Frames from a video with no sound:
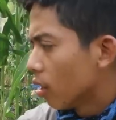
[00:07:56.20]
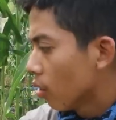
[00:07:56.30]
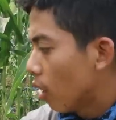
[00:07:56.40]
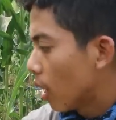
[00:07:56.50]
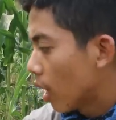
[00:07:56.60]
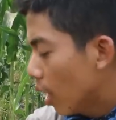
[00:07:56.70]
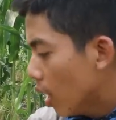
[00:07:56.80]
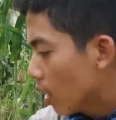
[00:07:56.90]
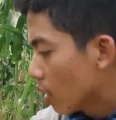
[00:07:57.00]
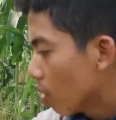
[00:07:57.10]

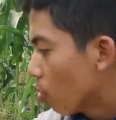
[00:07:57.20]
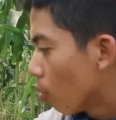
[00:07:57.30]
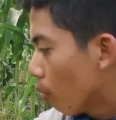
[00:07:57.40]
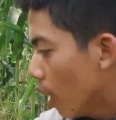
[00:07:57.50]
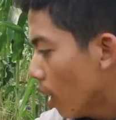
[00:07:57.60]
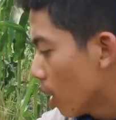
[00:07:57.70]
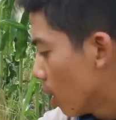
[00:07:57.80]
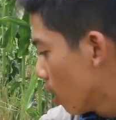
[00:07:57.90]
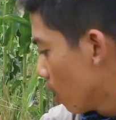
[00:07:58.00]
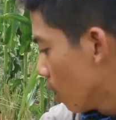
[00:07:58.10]
soalnya jagung mah
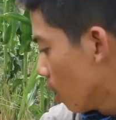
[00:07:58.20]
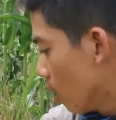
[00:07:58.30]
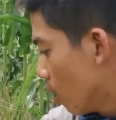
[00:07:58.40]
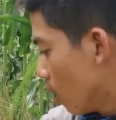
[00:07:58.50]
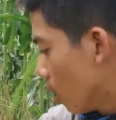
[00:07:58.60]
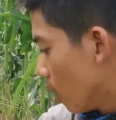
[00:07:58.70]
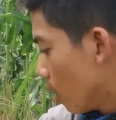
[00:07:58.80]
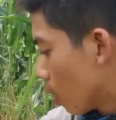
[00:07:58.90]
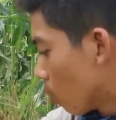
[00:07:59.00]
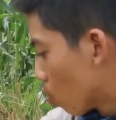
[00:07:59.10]

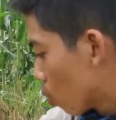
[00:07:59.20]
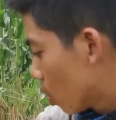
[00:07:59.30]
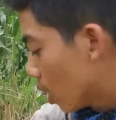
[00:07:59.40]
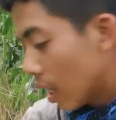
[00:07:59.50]
ngurus ke